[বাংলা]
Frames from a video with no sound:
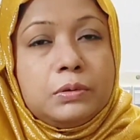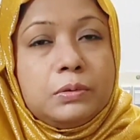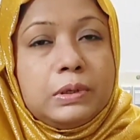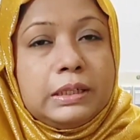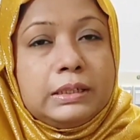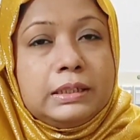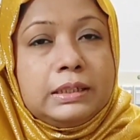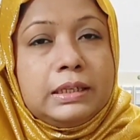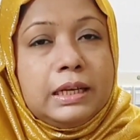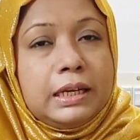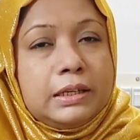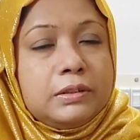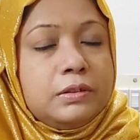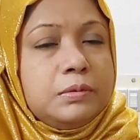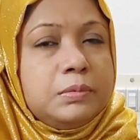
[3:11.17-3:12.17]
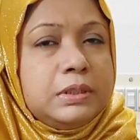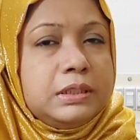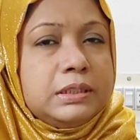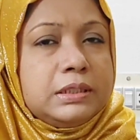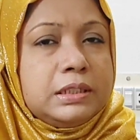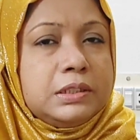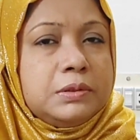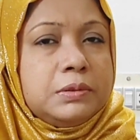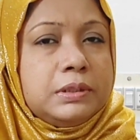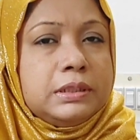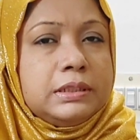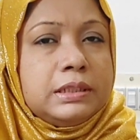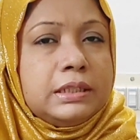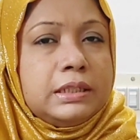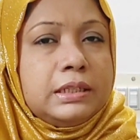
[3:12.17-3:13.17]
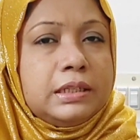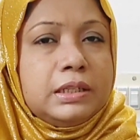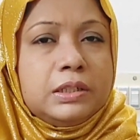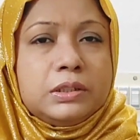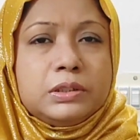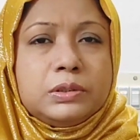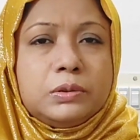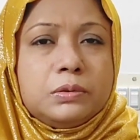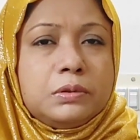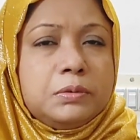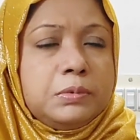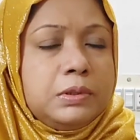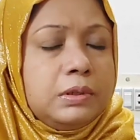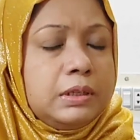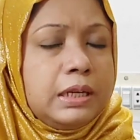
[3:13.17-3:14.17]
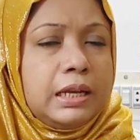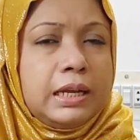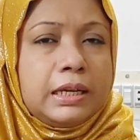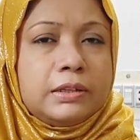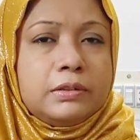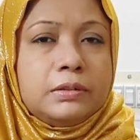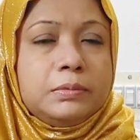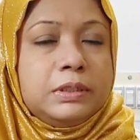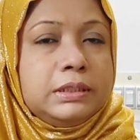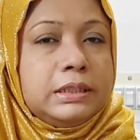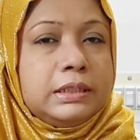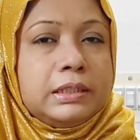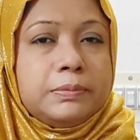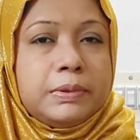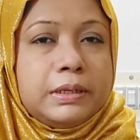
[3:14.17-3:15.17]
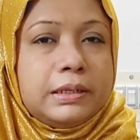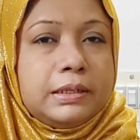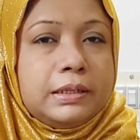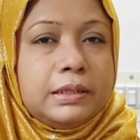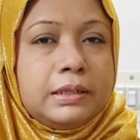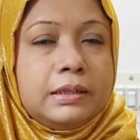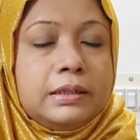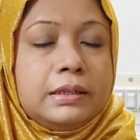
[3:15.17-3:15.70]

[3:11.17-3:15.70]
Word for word: গোড়ার দিকে একদম নিস্তেজ হয়ে যায় যৌন মিলনে একদমই যেতে পারে না